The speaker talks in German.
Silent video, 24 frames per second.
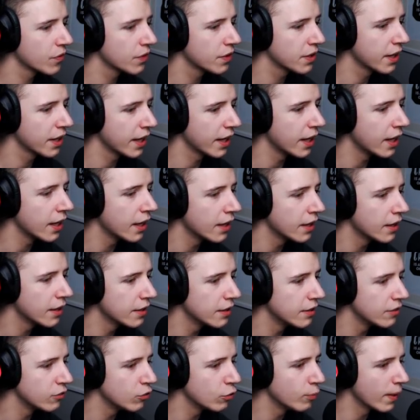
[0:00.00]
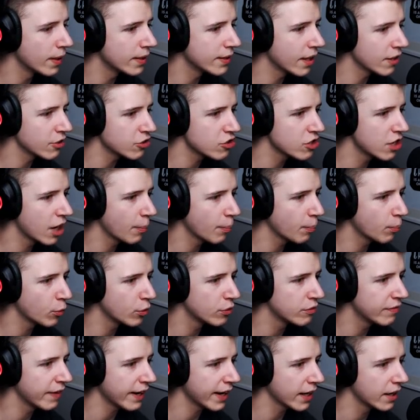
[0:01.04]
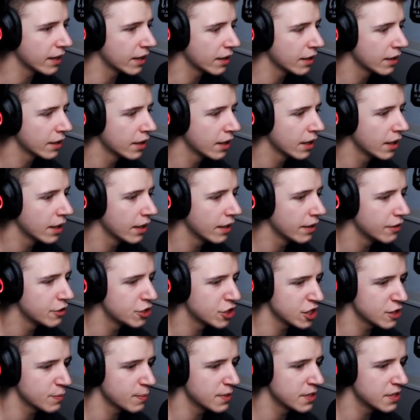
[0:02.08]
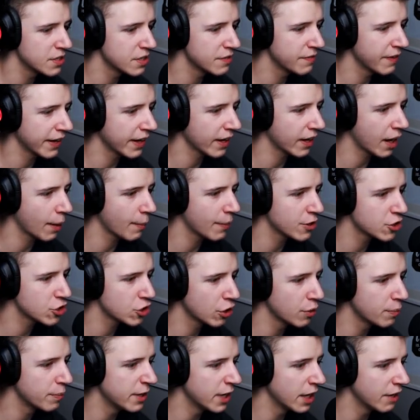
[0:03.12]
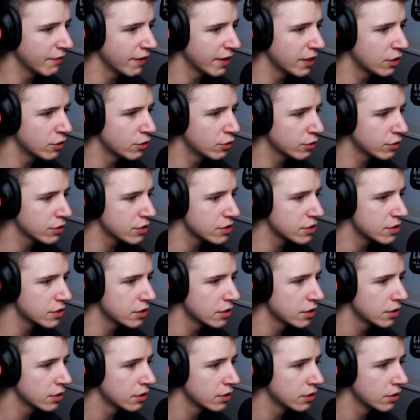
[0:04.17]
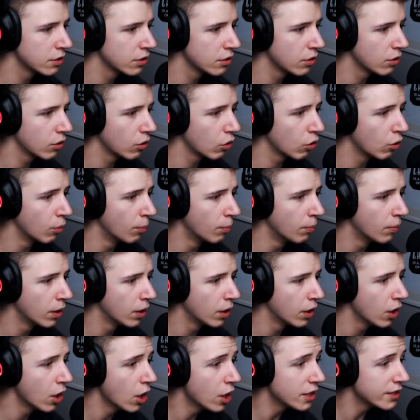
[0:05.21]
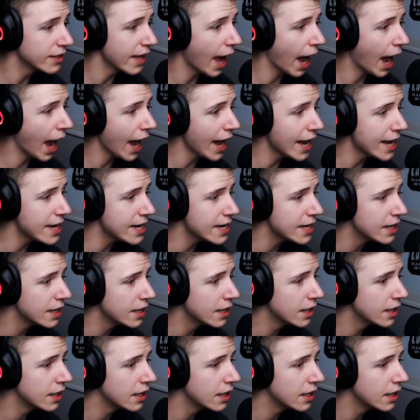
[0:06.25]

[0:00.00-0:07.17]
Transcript: Okay. Hier sind überall Taschenlampen und Wecker. Ich schätze mal, diese Wecker kann man schon mittlerweile nutzen, um... Der Hai!